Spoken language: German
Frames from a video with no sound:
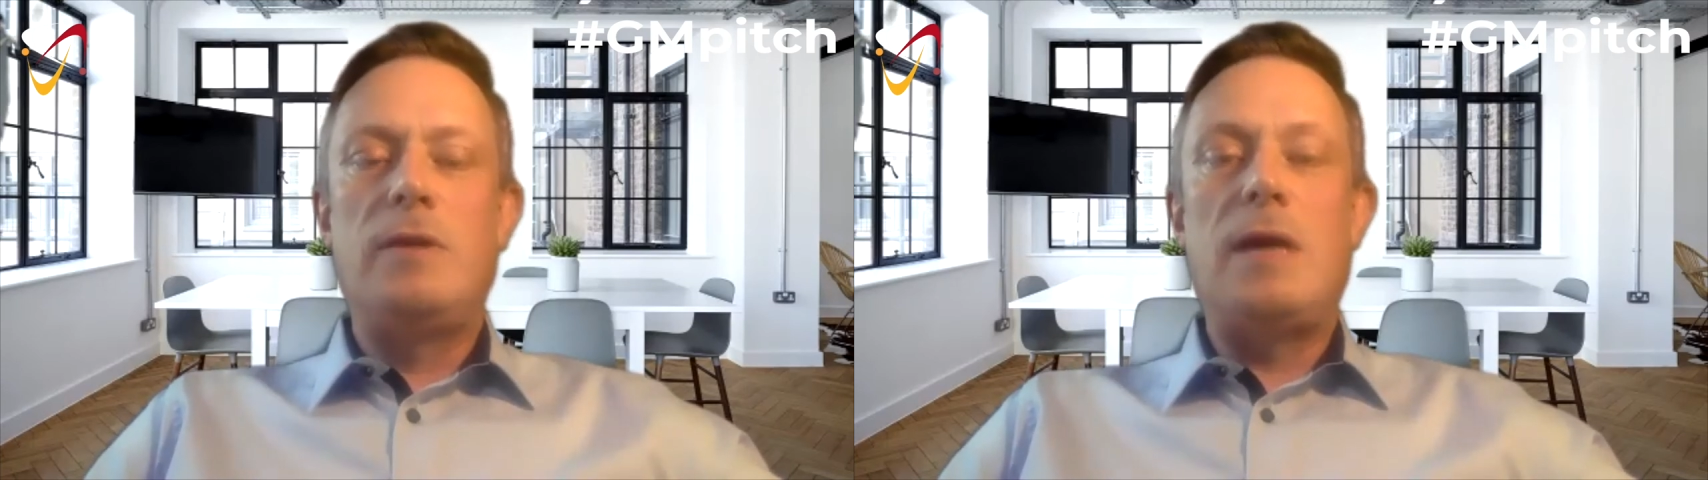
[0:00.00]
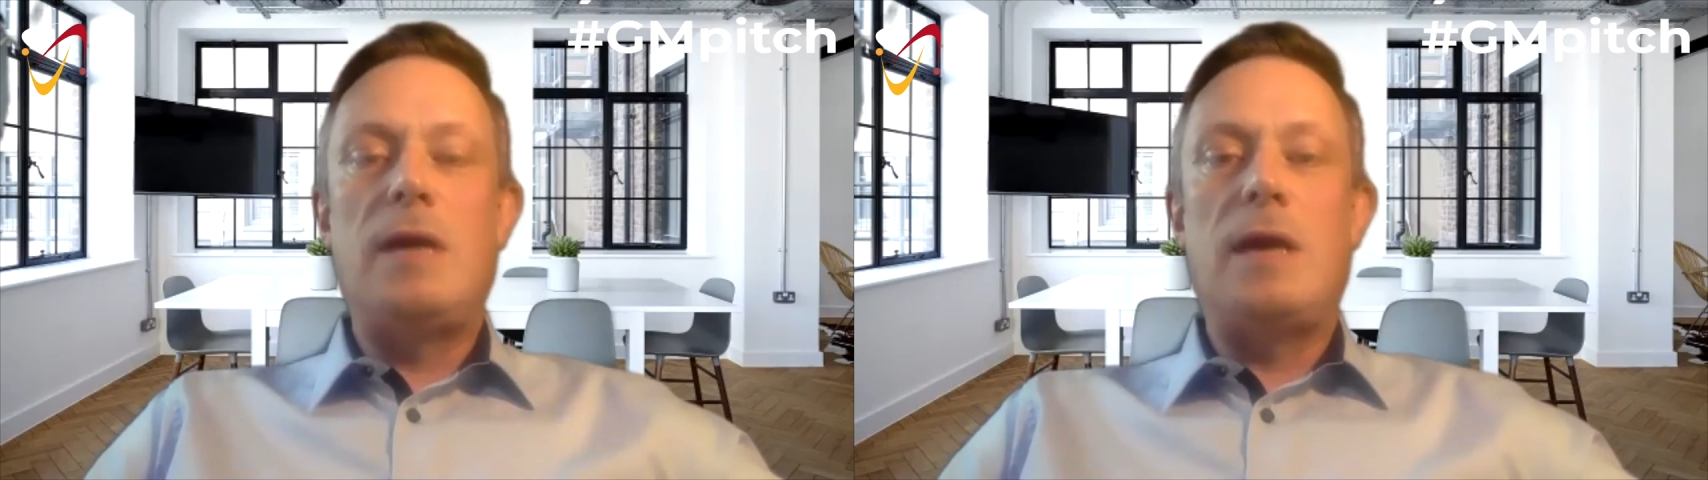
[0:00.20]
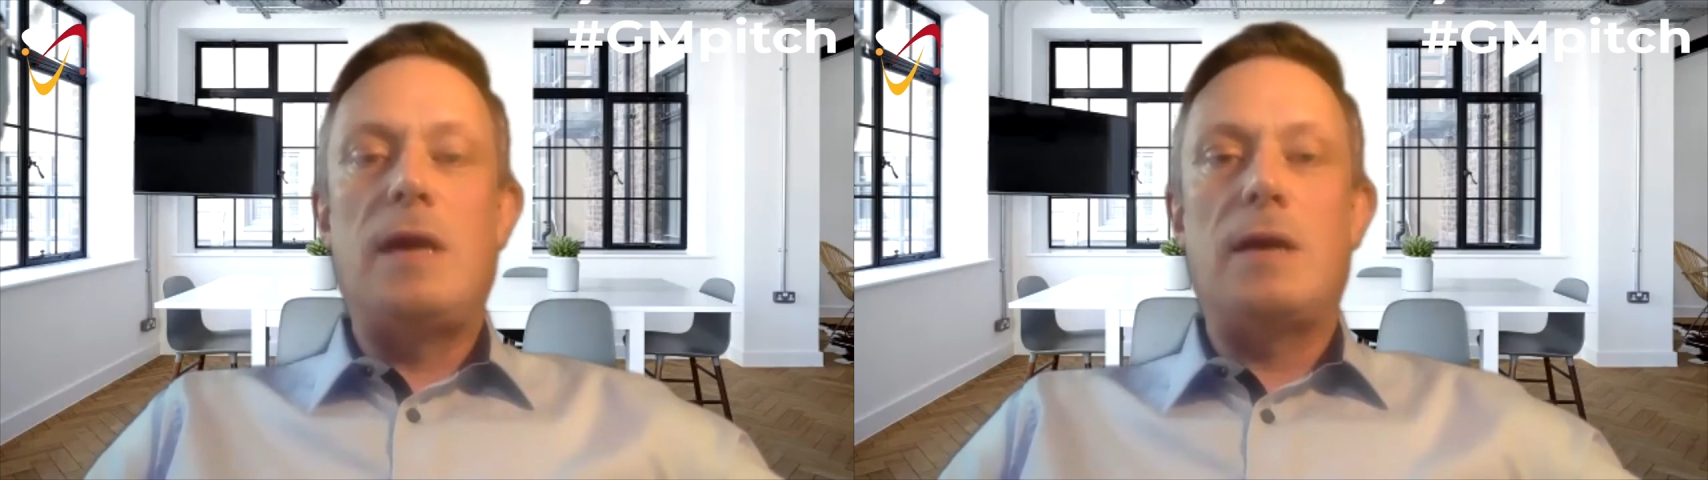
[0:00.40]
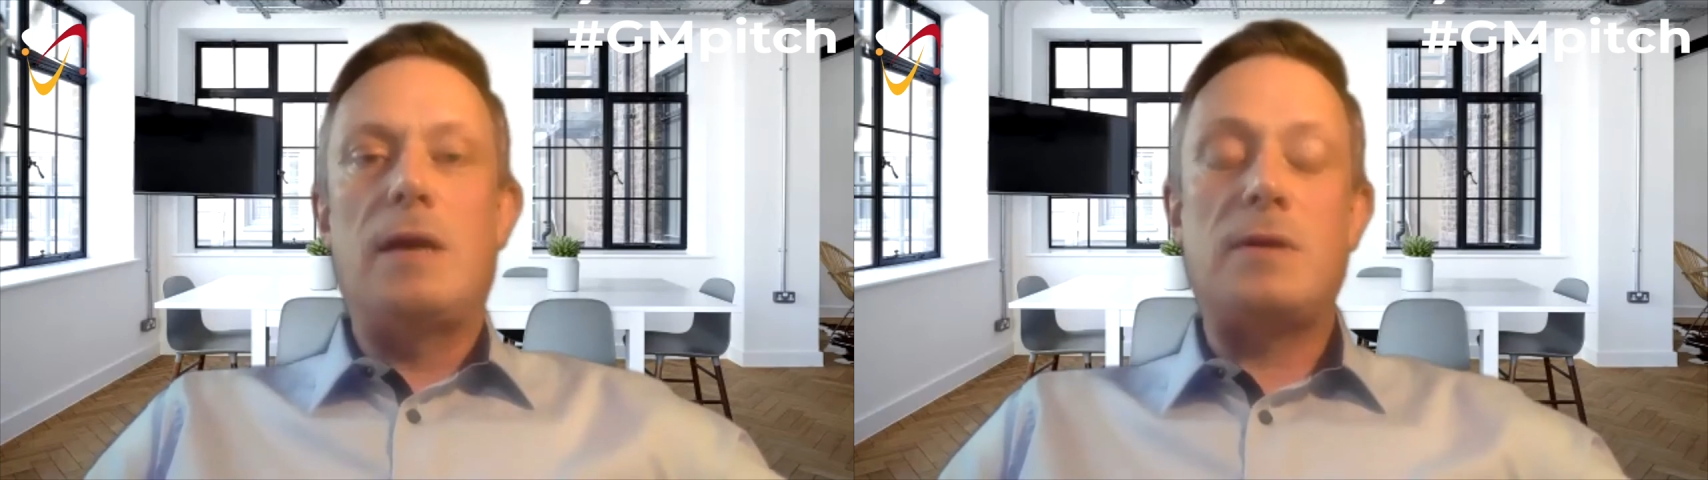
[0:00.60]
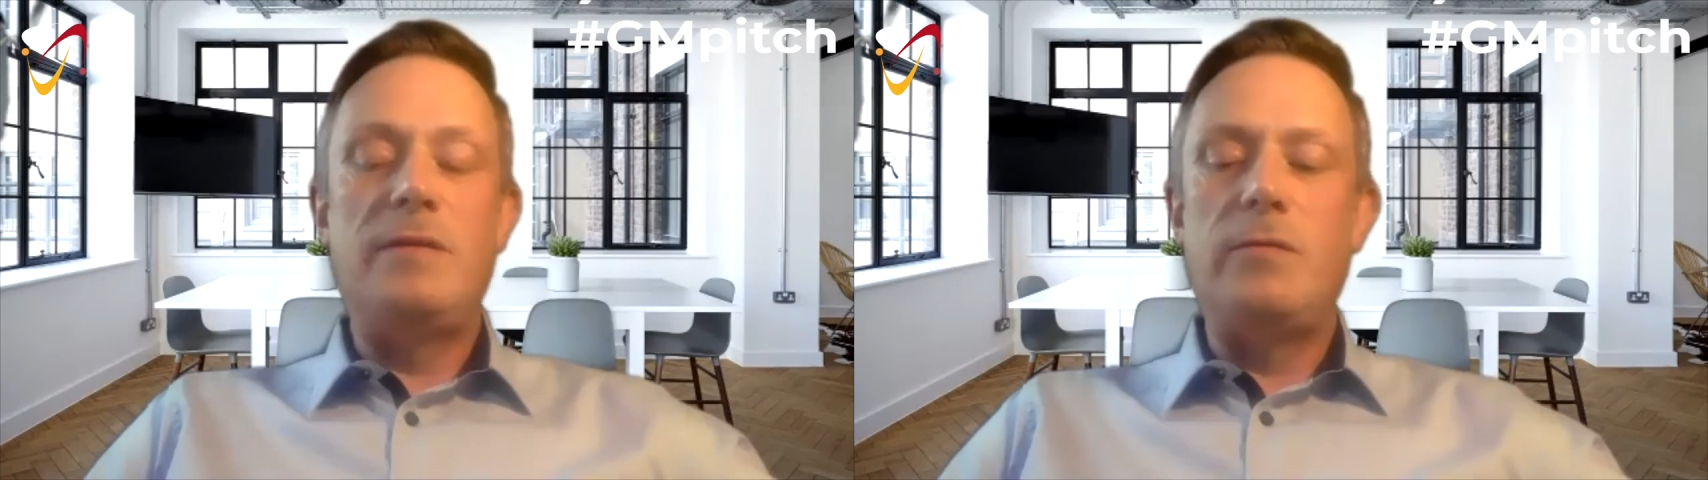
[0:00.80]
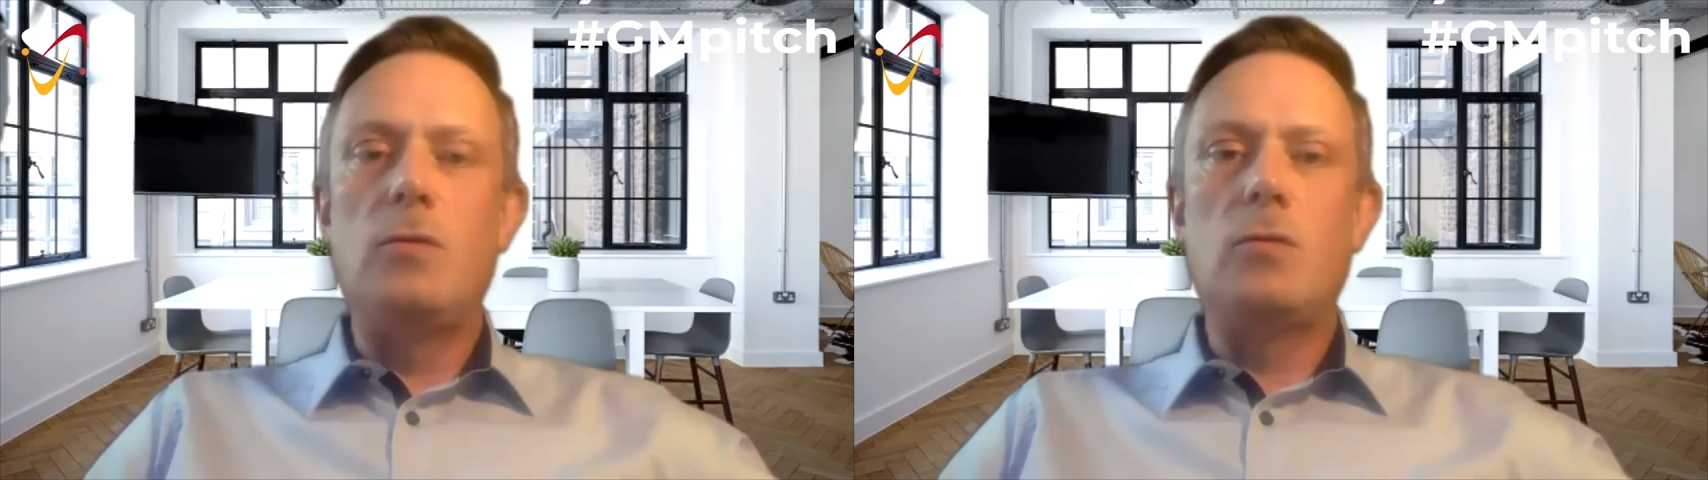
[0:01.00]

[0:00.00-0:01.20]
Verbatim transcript: die einen kooperativen